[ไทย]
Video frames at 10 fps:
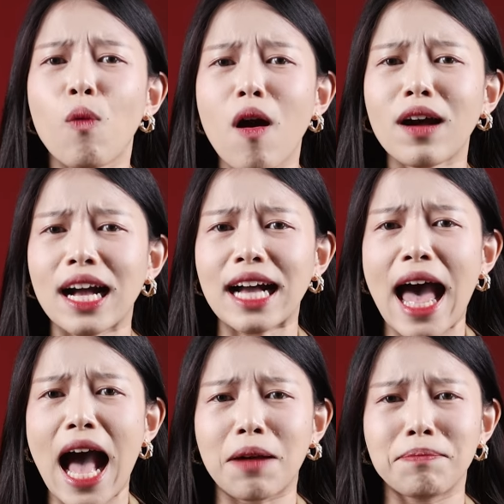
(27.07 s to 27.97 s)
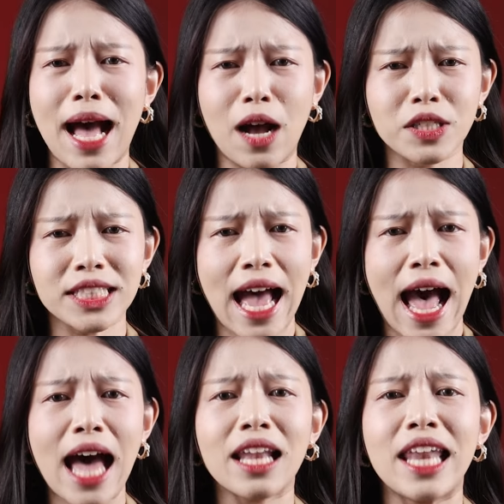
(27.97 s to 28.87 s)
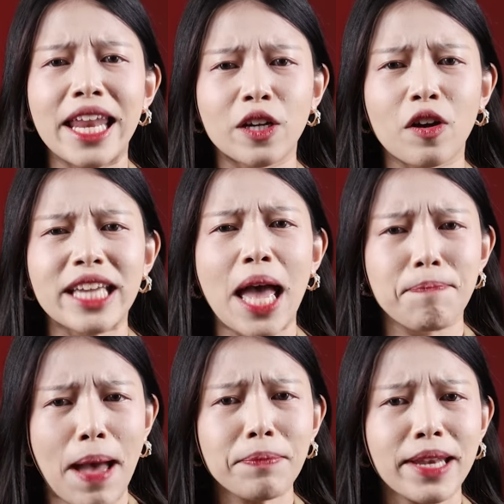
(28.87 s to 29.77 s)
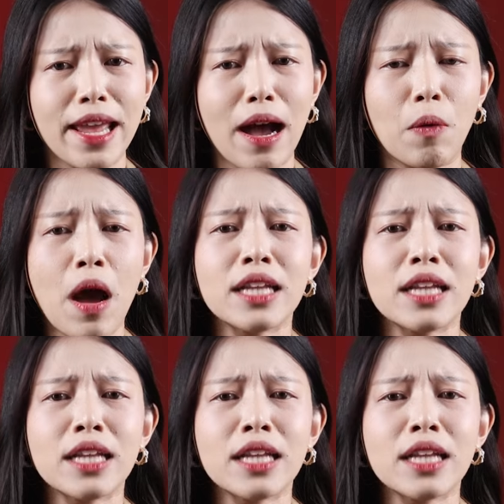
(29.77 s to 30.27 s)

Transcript: วงกากๆมาก็ช้าเล่นก็แค่แป๊บเดียว